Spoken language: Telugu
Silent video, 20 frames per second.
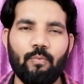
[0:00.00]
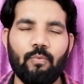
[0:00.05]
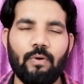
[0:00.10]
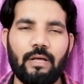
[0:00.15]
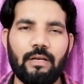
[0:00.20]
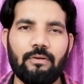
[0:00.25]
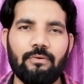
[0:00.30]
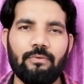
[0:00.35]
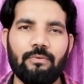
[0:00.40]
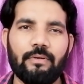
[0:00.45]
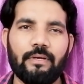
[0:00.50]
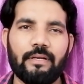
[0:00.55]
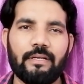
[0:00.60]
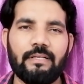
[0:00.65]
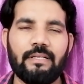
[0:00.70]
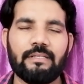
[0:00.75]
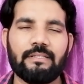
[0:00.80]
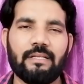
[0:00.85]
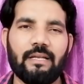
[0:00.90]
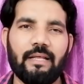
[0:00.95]
వాళ్ళు
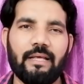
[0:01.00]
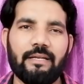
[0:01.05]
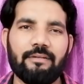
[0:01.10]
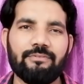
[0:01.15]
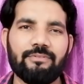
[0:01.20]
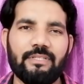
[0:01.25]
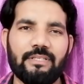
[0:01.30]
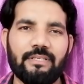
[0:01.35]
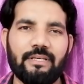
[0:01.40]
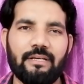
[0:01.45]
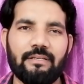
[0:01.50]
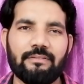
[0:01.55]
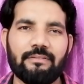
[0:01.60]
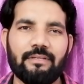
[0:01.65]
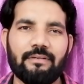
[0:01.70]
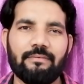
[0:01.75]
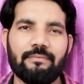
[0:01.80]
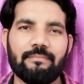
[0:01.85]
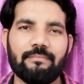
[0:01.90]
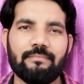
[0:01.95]
రిజల్ట్స్ ఎలా అనౌన్స్
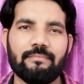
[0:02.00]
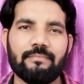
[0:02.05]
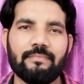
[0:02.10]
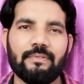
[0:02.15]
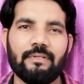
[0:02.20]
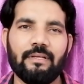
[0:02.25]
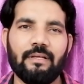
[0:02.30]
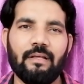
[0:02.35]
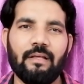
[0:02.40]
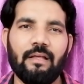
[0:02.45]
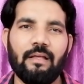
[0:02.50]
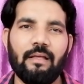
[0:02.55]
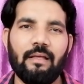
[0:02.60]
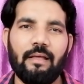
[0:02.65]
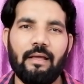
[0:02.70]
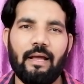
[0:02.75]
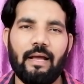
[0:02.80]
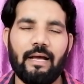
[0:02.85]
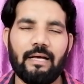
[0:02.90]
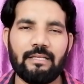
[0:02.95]
చేయగలుగుతారు
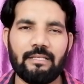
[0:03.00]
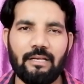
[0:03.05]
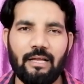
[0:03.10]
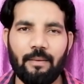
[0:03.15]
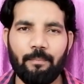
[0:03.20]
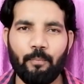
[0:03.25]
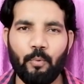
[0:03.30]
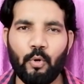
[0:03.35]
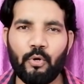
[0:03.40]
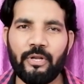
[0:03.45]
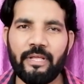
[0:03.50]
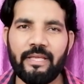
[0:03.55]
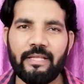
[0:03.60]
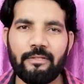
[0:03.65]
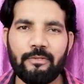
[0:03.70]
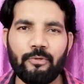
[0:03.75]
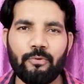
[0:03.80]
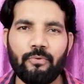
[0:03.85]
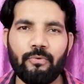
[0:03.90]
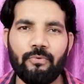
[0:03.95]
అసలు ఆ పోటీ
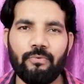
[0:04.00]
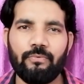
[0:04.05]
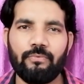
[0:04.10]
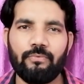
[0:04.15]
ఎందుకు